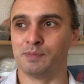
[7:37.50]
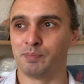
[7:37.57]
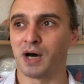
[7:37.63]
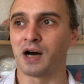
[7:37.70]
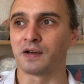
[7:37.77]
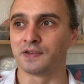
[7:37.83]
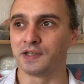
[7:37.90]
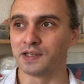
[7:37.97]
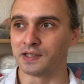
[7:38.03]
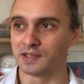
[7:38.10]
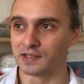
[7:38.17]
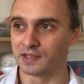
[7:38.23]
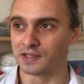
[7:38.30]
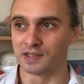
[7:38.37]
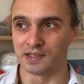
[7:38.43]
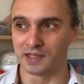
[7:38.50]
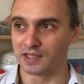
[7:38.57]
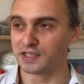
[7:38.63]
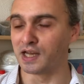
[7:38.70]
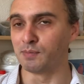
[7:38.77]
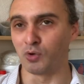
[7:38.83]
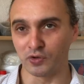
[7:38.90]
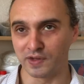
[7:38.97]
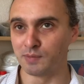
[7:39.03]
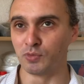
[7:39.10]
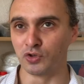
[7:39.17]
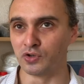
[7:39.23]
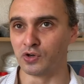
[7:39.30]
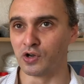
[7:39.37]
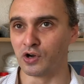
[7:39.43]
par des, également des
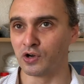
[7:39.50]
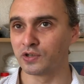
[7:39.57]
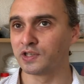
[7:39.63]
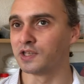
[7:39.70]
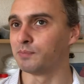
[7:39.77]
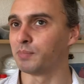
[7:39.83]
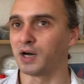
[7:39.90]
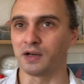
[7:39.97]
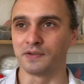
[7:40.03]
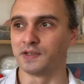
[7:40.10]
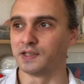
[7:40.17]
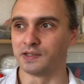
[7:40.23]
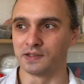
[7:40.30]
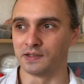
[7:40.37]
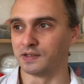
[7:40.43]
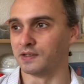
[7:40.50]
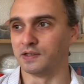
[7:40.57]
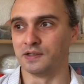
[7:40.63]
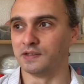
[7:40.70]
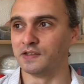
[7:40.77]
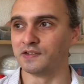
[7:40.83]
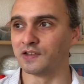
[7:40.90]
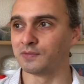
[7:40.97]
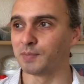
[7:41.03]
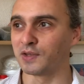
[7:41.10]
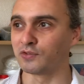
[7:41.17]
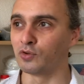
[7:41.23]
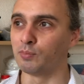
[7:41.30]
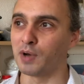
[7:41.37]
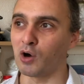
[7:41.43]
monologues et par des, des
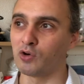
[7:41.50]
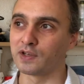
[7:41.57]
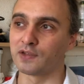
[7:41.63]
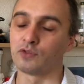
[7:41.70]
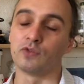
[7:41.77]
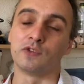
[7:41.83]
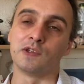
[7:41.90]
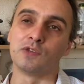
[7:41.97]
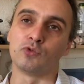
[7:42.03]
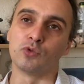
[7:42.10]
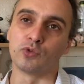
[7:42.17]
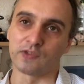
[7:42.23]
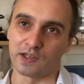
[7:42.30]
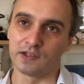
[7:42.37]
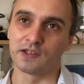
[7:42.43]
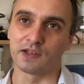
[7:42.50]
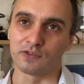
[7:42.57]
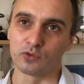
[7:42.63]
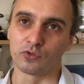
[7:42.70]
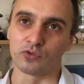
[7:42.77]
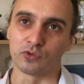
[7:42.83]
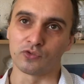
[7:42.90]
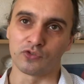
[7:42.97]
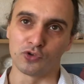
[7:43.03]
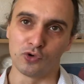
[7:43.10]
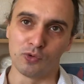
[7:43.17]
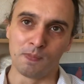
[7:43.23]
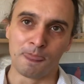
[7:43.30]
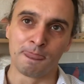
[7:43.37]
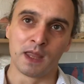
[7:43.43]
espaces de parole qui se situent au sein des réseaux
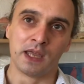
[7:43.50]
sociaux.